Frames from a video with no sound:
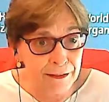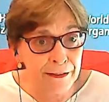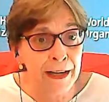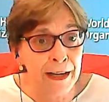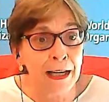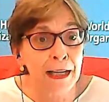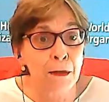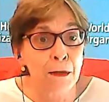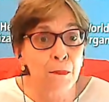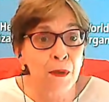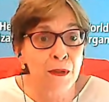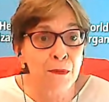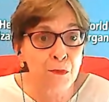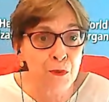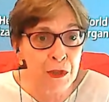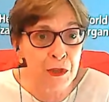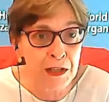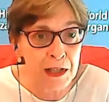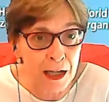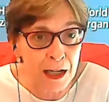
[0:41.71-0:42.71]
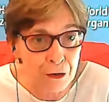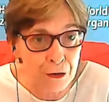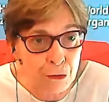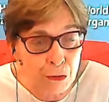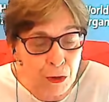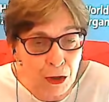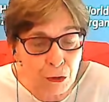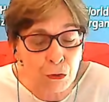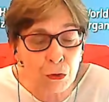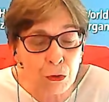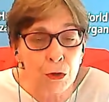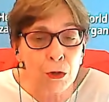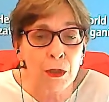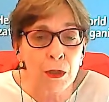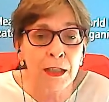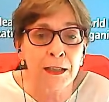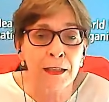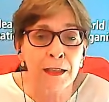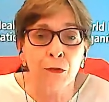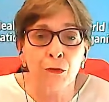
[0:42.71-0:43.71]
se ela é uma imunidade
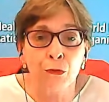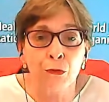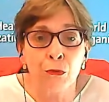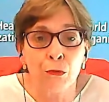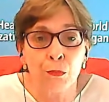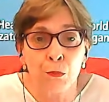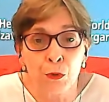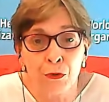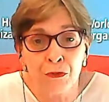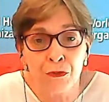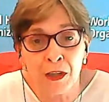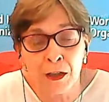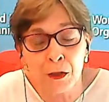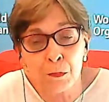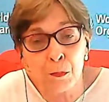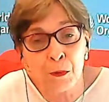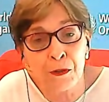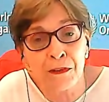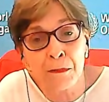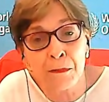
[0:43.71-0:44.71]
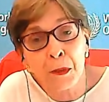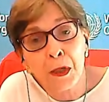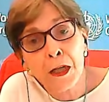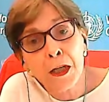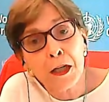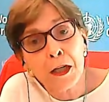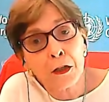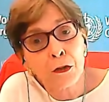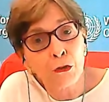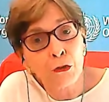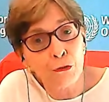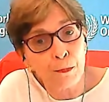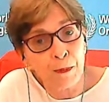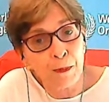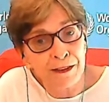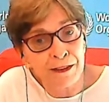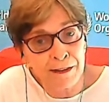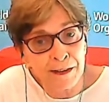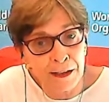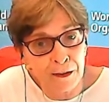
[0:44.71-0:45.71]
duradoura, tem estudo mostrando, por exemplo, que os
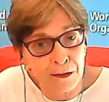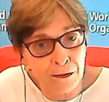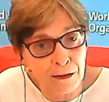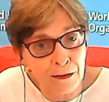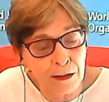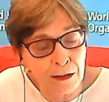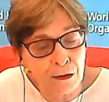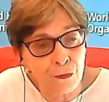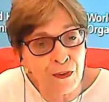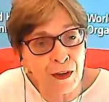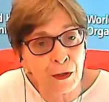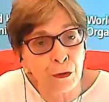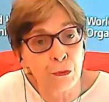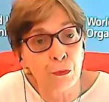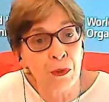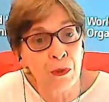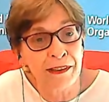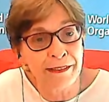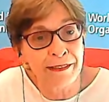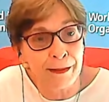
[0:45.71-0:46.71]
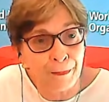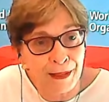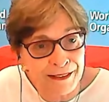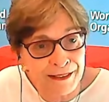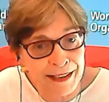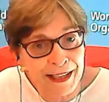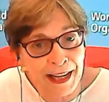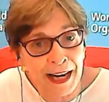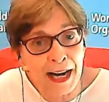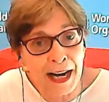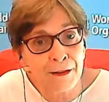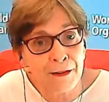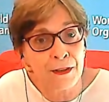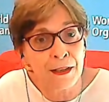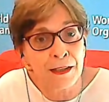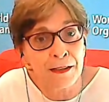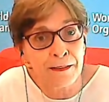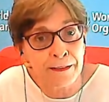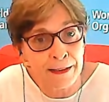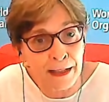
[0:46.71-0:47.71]
pacientes que tiveram doença mais
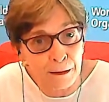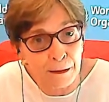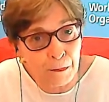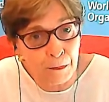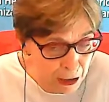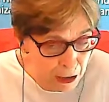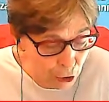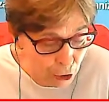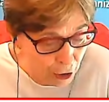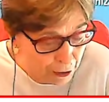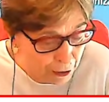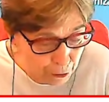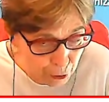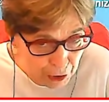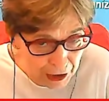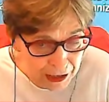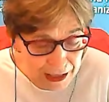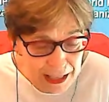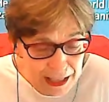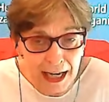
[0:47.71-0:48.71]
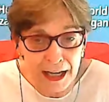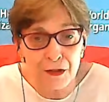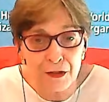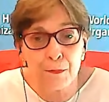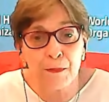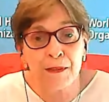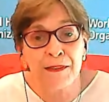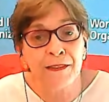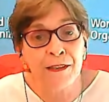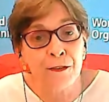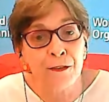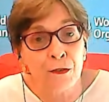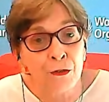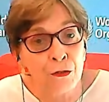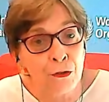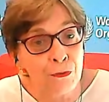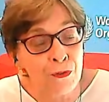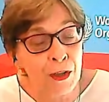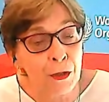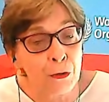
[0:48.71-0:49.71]
grave, eles têm melhor imunidade, pacientes
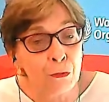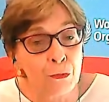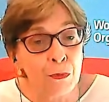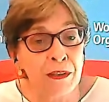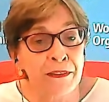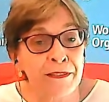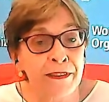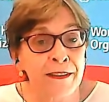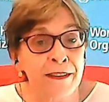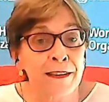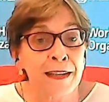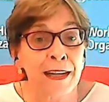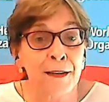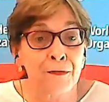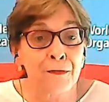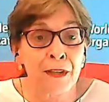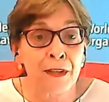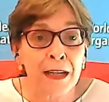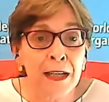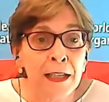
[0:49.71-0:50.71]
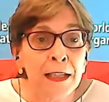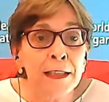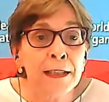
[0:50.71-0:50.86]
que tiveram doenças leves